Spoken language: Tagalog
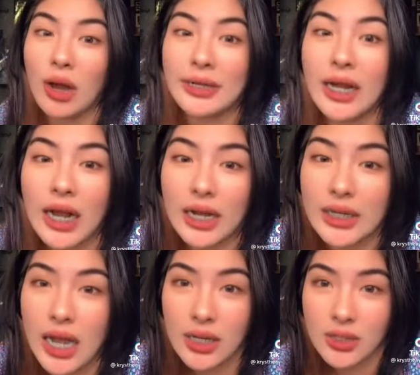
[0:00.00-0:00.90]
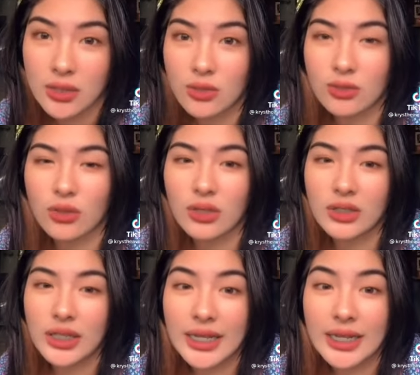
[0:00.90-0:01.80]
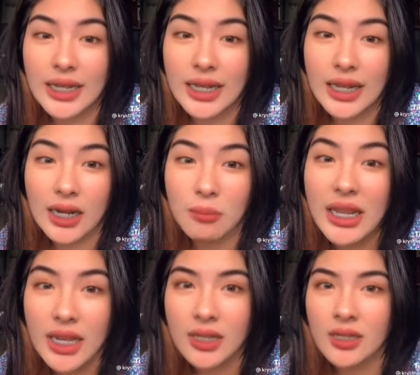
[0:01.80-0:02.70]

agang-aga. Gusto agad ay kilikili rebel.